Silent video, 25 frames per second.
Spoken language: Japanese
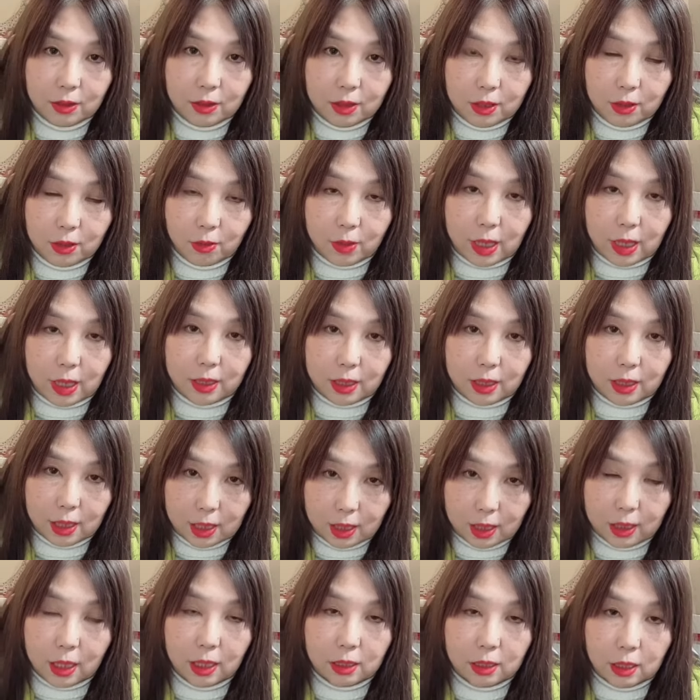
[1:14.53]
よかったか
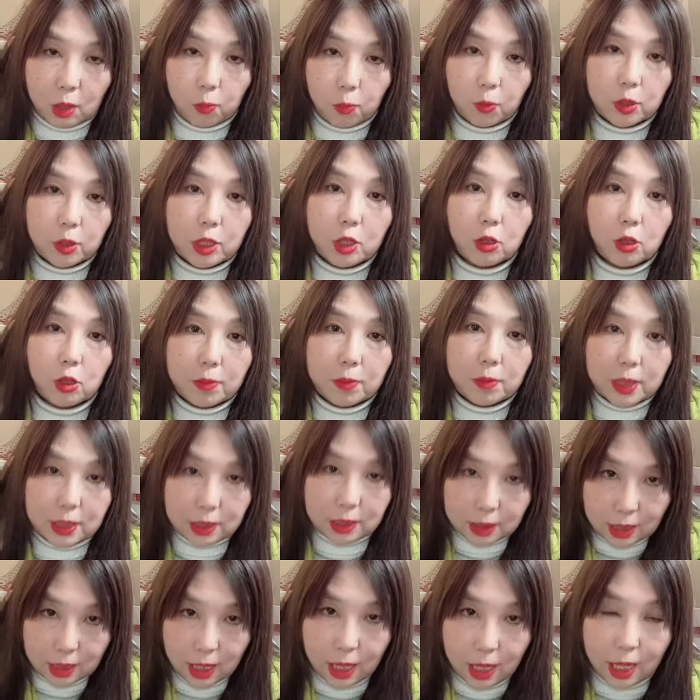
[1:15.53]
なとは思っております
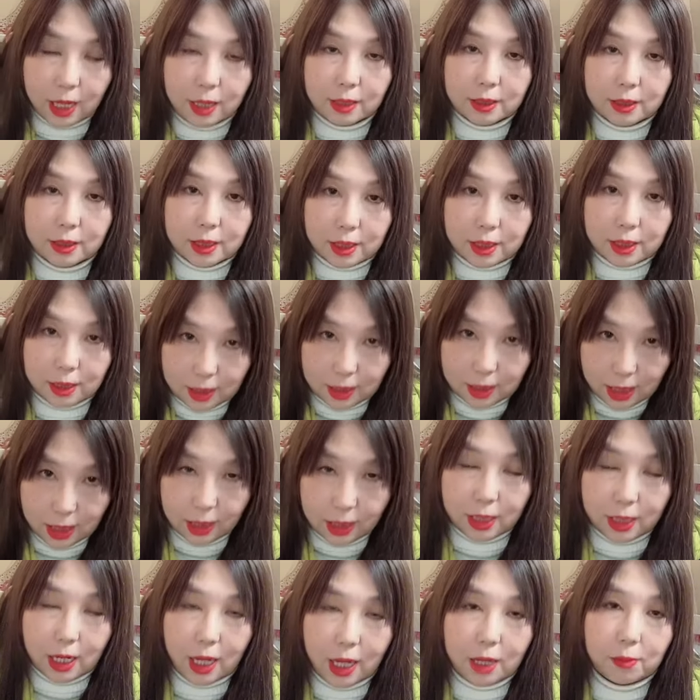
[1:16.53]
が絶対
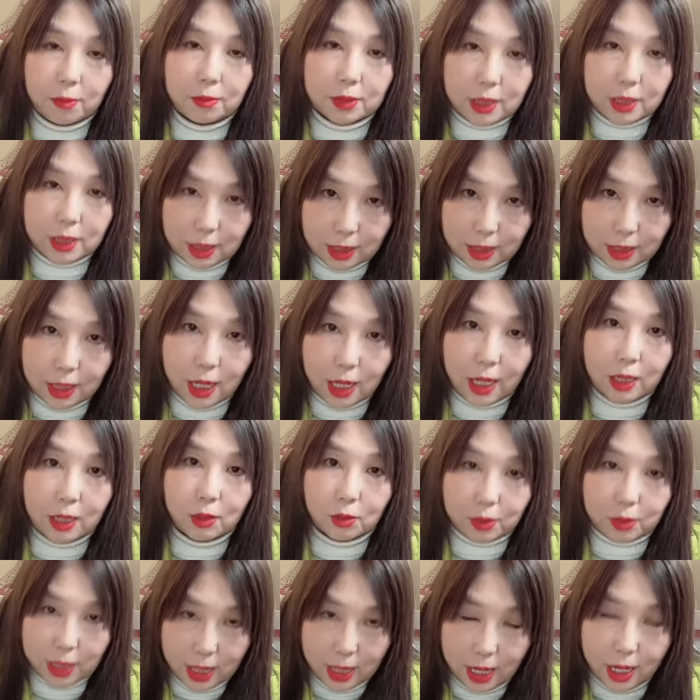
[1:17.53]
にライブに行きたい
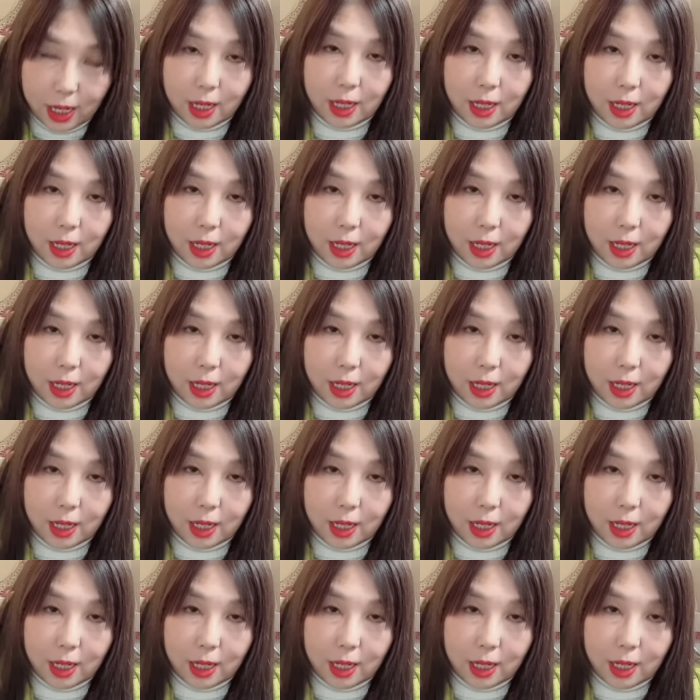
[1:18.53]
ので